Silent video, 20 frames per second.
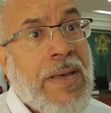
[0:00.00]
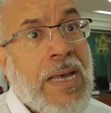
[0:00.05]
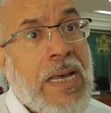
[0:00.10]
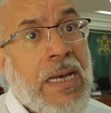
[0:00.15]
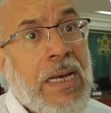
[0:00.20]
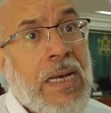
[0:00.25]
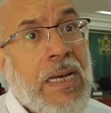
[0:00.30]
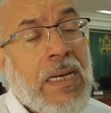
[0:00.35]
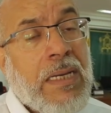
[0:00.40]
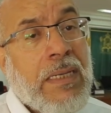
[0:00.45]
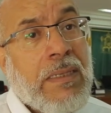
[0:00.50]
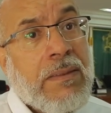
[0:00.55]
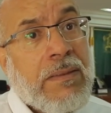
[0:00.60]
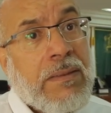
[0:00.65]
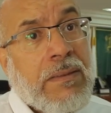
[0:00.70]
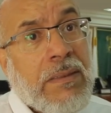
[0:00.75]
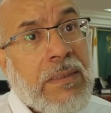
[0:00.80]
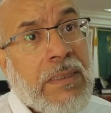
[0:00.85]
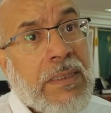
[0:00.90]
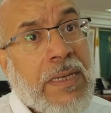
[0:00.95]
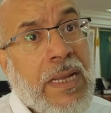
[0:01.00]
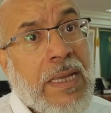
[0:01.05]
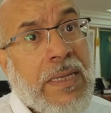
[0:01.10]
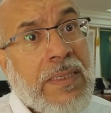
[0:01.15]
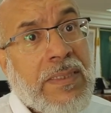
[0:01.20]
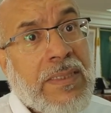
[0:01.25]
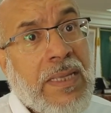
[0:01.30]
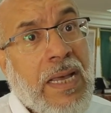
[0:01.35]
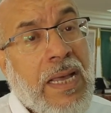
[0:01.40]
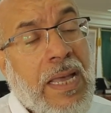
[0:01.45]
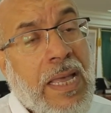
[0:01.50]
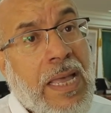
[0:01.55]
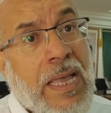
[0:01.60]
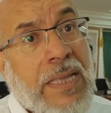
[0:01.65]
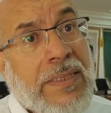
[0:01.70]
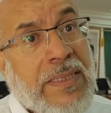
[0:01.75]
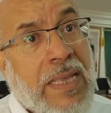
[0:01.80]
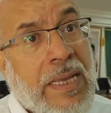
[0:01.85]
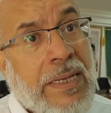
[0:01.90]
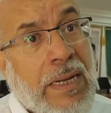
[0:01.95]
معها الرئيسه
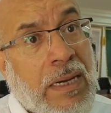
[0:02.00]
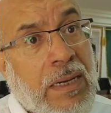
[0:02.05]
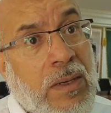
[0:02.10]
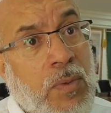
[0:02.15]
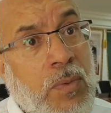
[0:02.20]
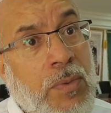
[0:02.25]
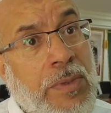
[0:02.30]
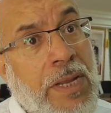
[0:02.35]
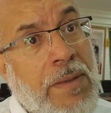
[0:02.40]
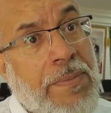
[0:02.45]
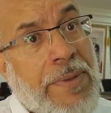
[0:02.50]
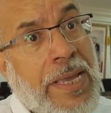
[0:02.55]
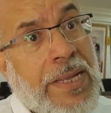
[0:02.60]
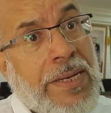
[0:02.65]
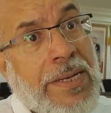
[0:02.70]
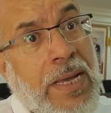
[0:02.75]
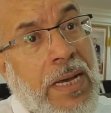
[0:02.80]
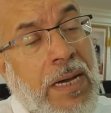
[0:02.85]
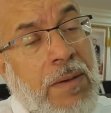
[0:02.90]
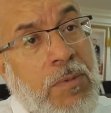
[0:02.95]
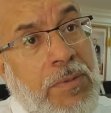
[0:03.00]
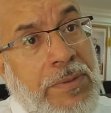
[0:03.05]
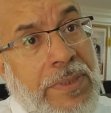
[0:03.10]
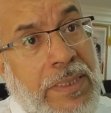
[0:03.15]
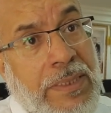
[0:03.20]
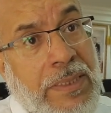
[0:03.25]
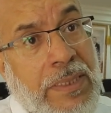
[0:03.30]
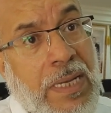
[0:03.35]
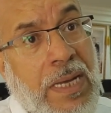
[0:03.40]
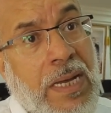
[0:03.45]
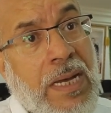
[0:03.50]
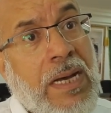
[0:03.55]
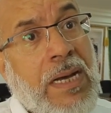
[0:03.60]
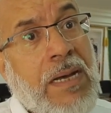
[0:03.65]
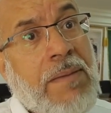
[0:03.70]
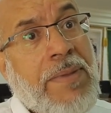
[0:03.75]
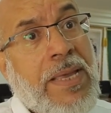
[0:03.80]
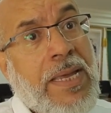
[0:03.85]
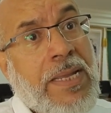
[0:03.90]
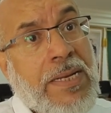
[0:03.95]
سنه قلنا بانها
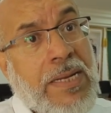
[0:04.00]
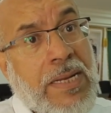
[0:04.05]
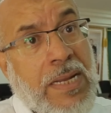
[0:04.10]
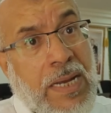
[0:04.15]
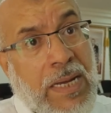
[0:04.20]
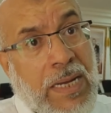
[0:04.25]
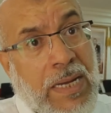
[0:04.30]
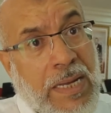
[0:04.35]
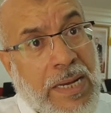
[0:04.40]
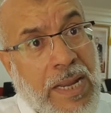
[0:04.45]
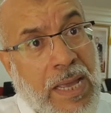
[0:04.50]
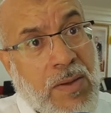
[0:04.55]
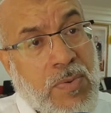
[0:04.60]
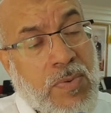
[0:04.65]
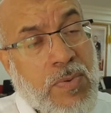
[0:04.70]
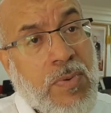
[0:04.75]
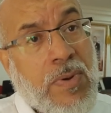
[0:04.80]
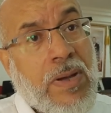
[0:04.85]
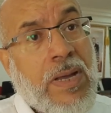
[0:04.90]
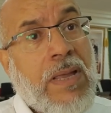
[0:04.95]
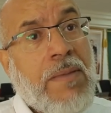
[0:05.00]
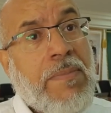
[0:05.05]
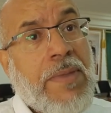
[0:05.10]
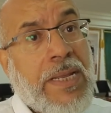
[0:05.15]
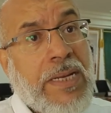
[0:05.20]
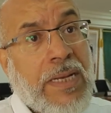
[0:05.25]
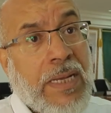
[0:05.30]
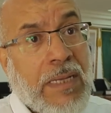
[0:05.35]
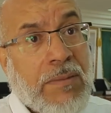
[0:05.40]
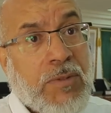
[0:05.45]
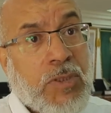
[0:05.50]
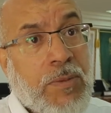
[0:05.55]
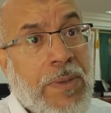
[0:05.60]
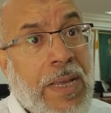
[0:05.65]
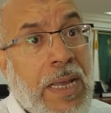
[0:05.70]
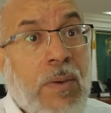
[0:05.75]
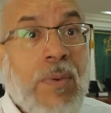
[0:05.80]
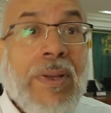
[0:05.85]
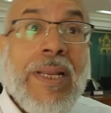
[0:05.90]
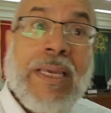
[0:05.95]
مبتدئه بانها غنعاونها بان غنمشي
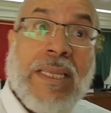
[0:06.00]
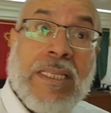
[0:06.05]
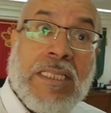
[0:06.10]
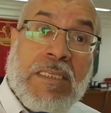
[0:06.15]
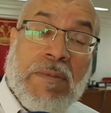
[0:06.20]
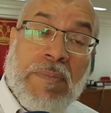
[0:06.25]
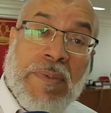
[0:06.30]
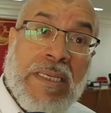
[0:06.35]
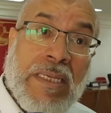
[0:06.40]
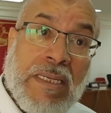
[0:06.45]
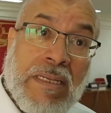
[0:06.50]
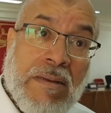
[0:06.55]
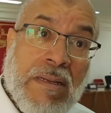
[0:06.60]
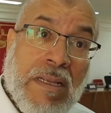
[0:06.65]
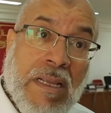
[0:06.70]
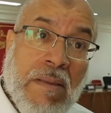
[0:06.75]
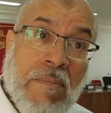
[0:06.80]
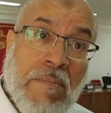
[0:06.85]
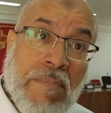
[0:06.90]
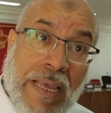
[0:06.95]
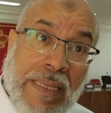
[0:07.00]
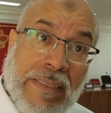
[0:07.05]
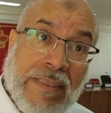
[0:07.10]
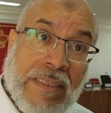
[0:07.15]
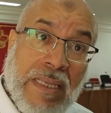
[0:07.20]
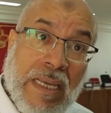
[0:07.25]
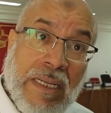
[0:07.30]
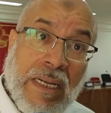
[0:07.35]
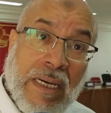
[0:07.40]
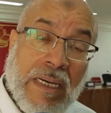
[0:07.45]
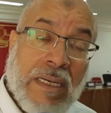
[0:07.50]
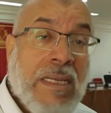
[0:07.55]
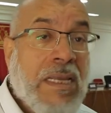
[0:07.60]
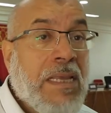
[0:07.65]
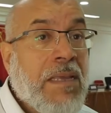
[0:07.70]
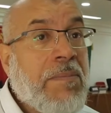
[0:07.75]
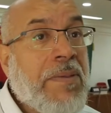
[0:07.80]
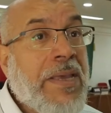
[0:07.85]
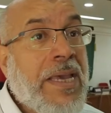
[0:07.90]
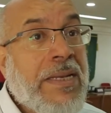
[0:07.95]
معها ولكن تبين بعد سنه
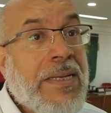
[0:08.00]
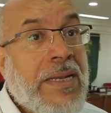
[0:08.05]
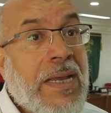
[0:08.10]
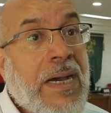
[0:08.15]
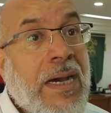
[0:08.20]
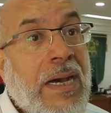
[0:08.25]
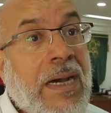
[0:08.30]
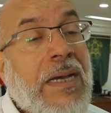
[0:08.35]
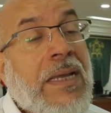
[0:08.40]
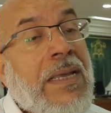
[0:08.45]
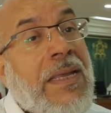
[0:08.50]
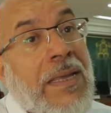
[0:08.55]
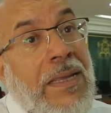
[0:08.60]
بانها